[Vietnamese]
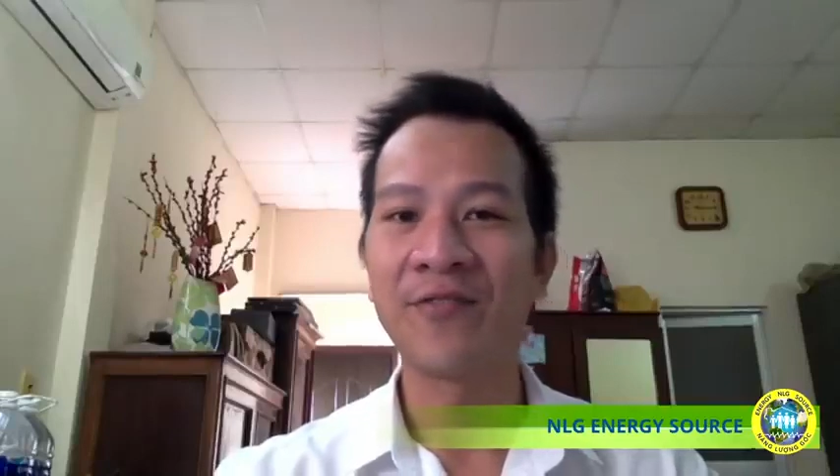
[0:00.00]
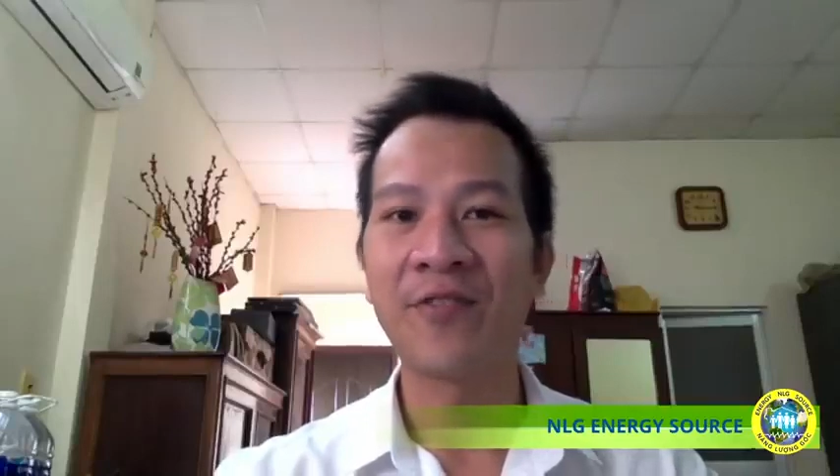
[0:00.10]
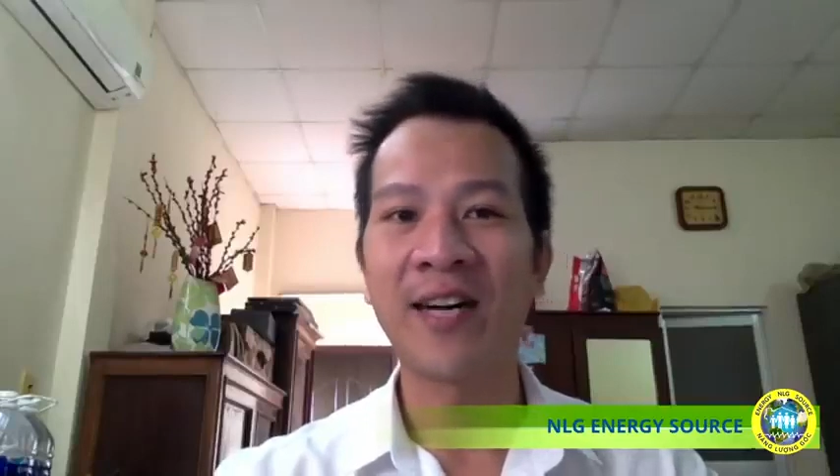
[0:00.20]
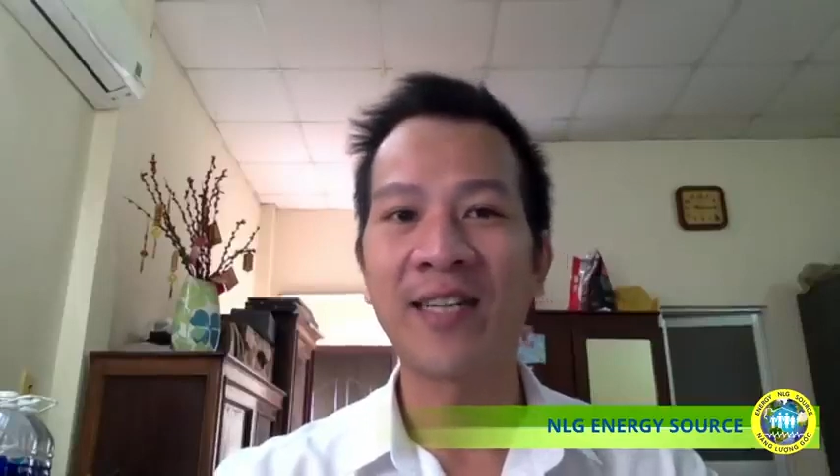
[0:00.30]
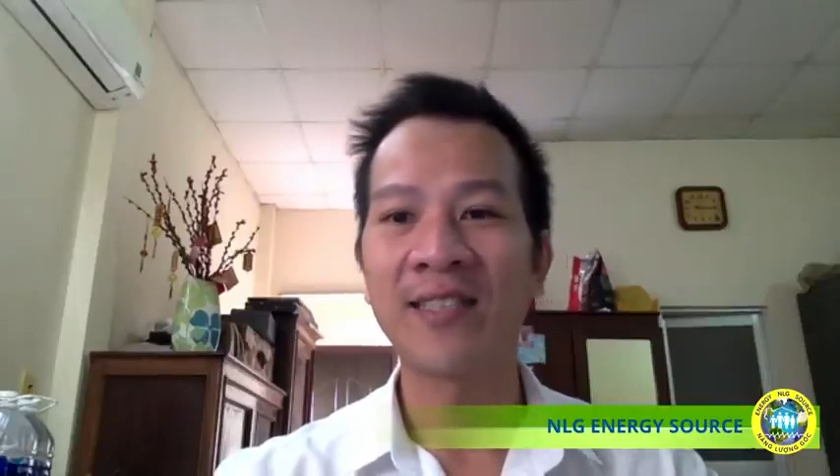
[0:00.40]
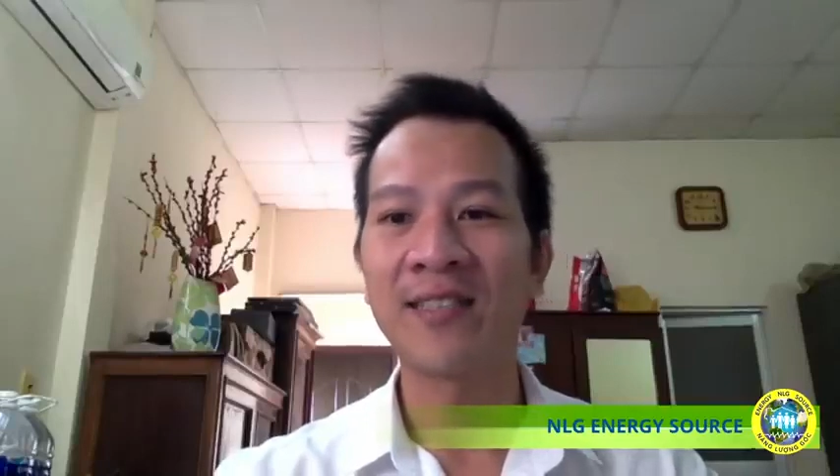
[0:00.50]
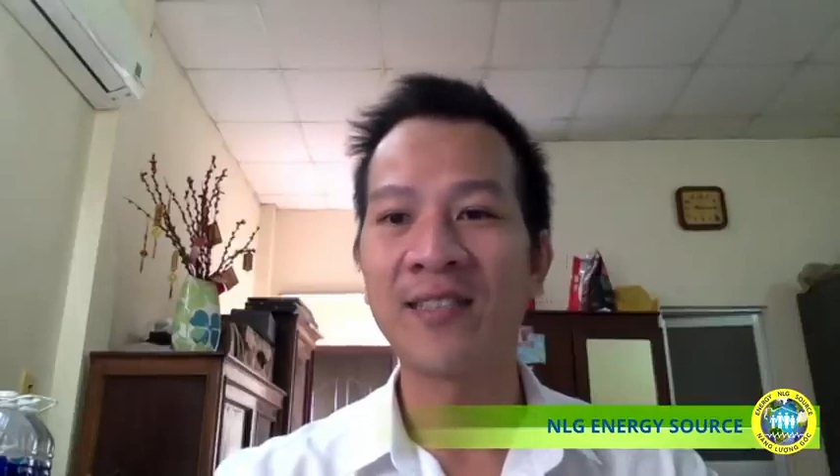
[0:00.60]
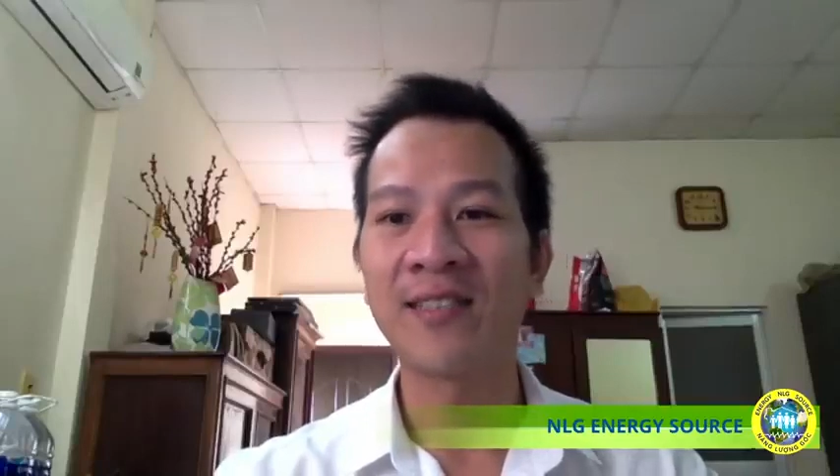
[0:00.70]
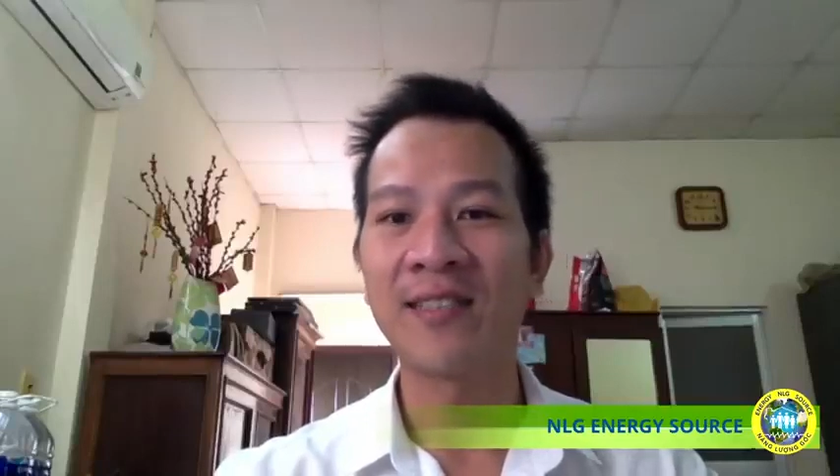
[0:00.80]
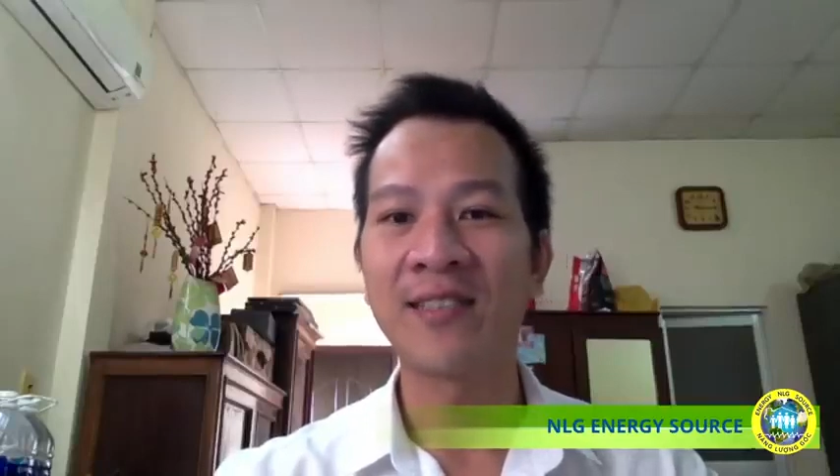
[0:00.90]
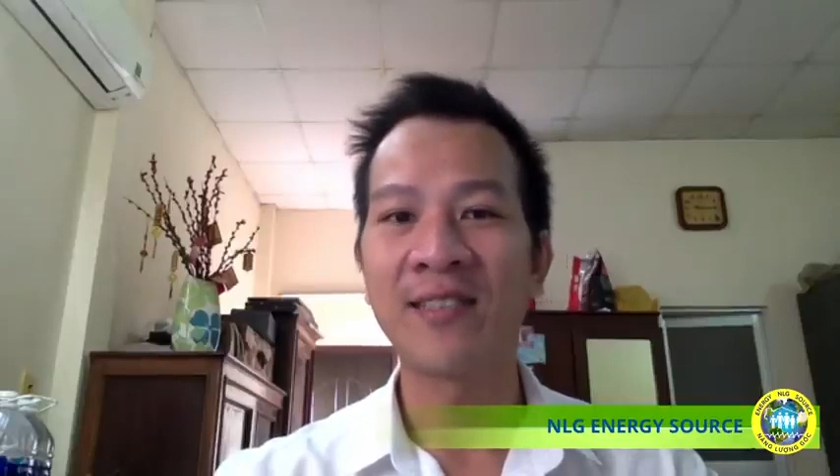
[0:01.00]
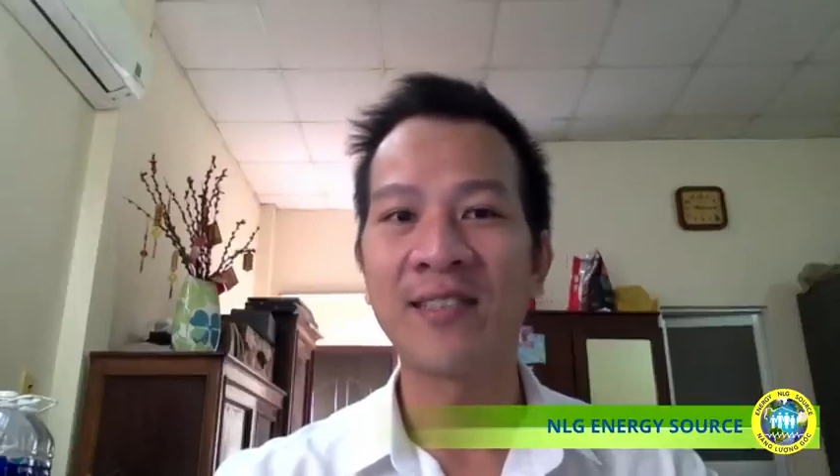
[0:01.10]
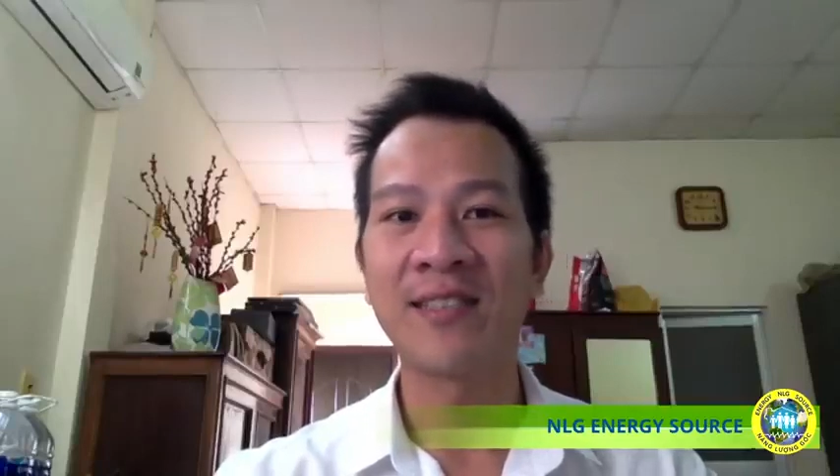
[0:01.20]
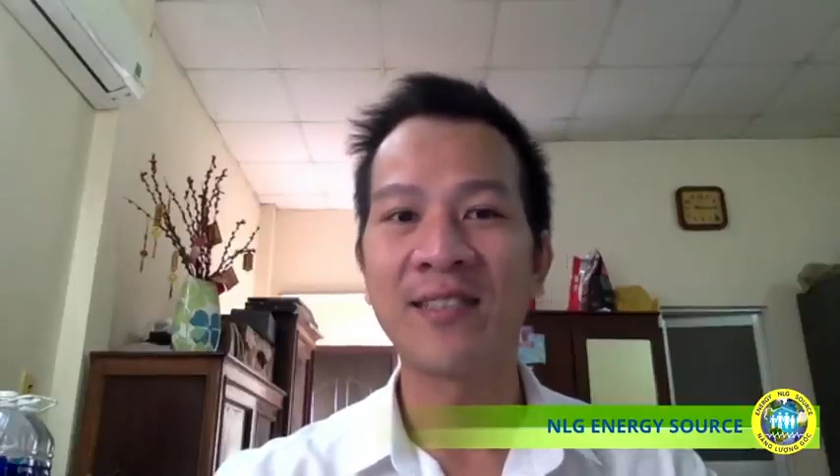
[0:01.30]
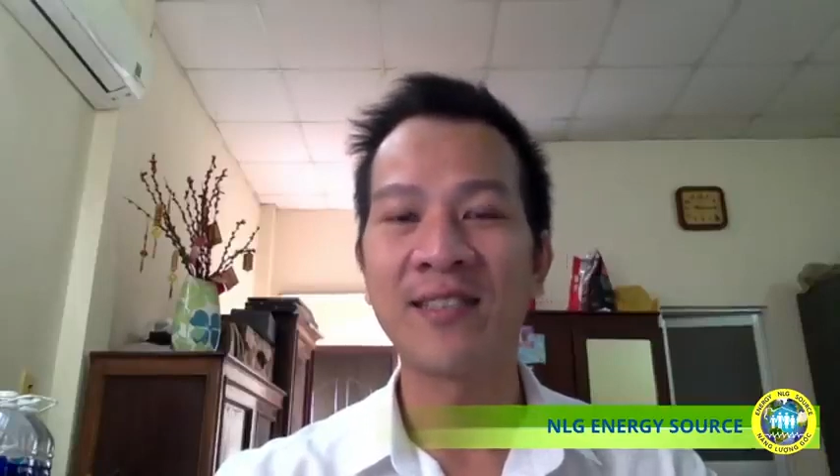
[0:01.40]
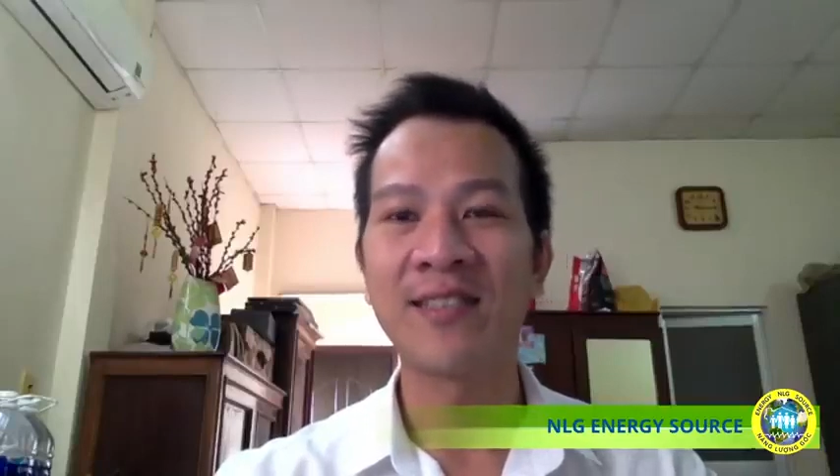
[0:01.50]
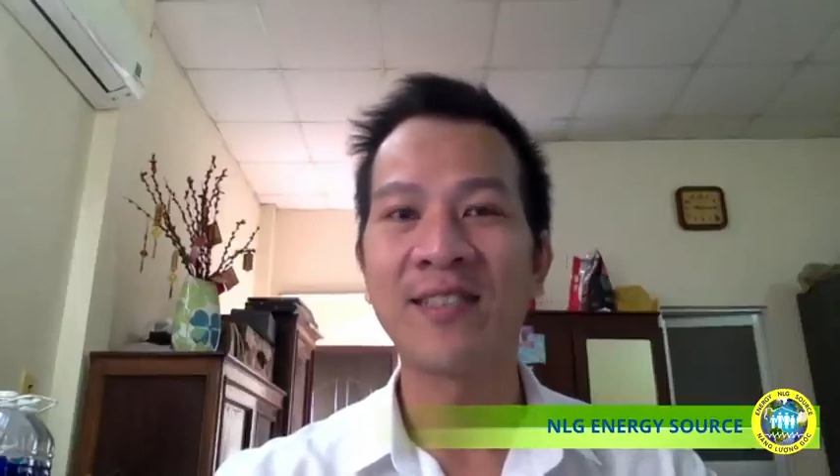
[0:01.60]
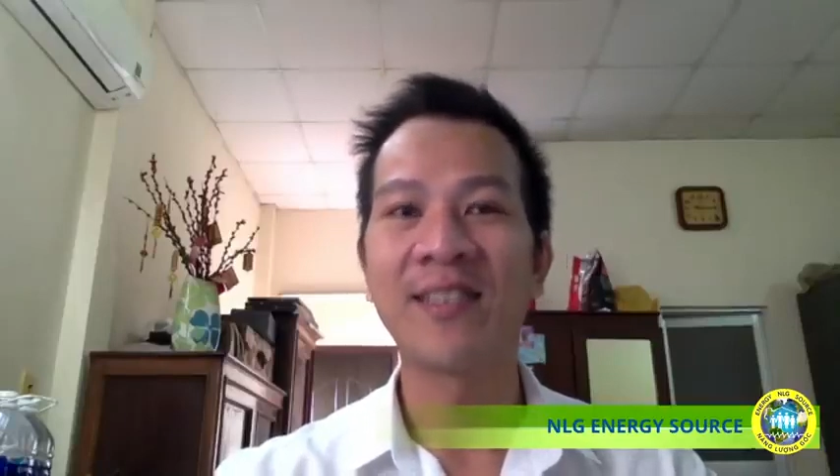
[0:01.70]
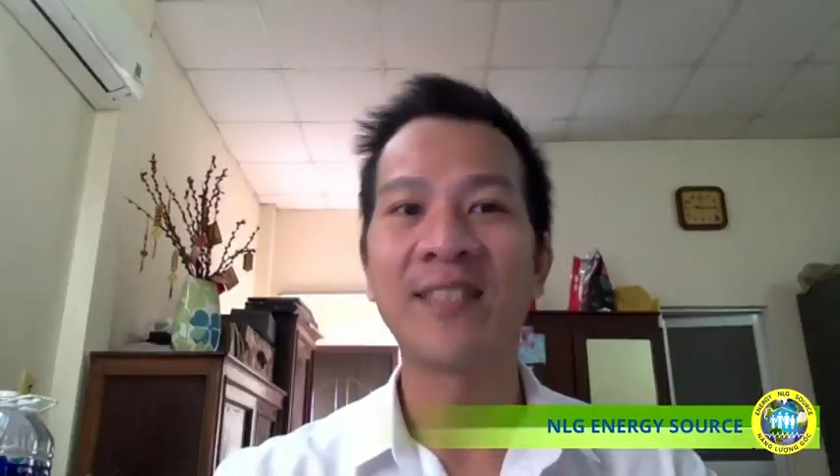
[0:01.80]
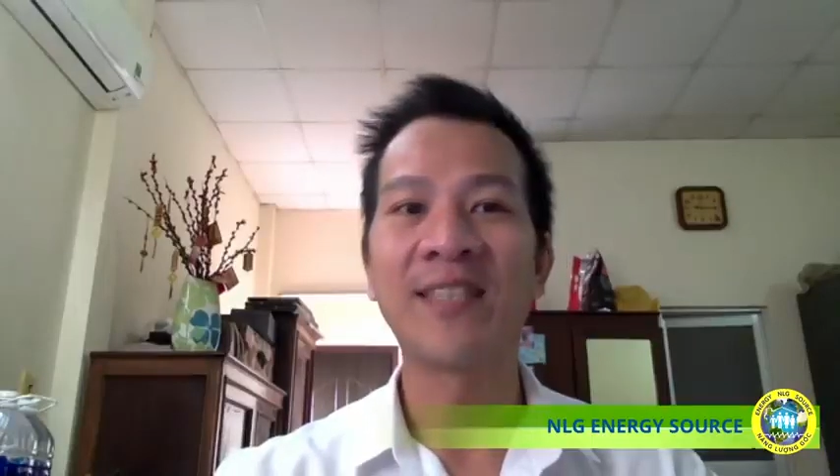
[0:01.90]
ơn anh chị.
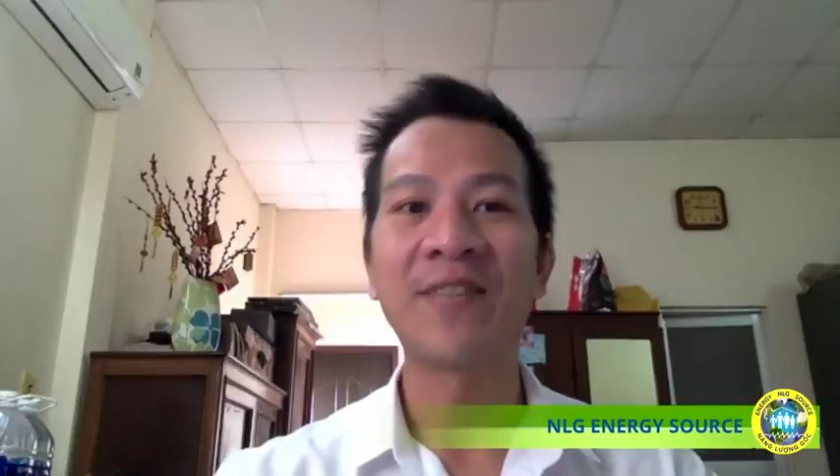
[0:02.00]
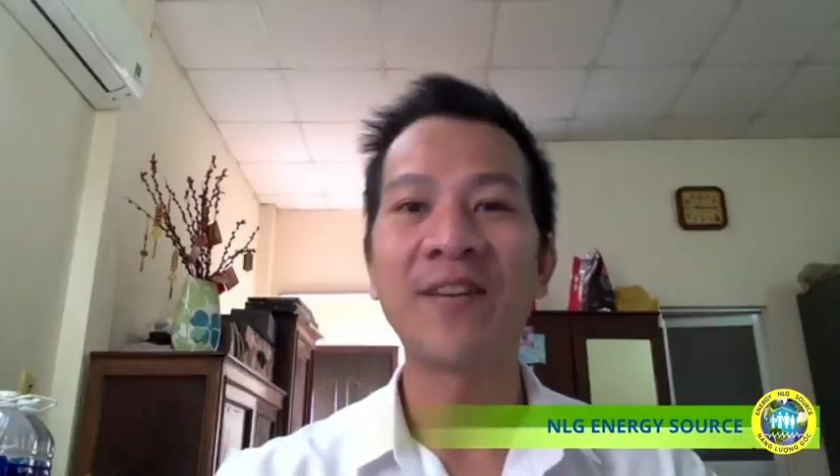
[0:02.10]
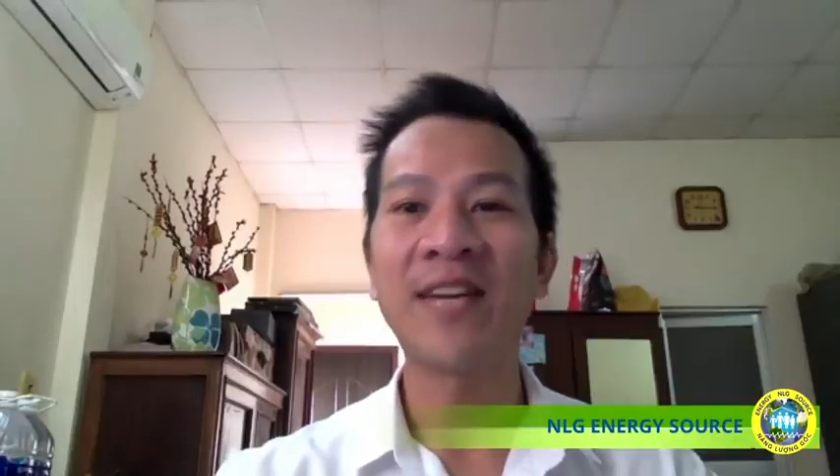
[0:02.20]
Dạ vâng,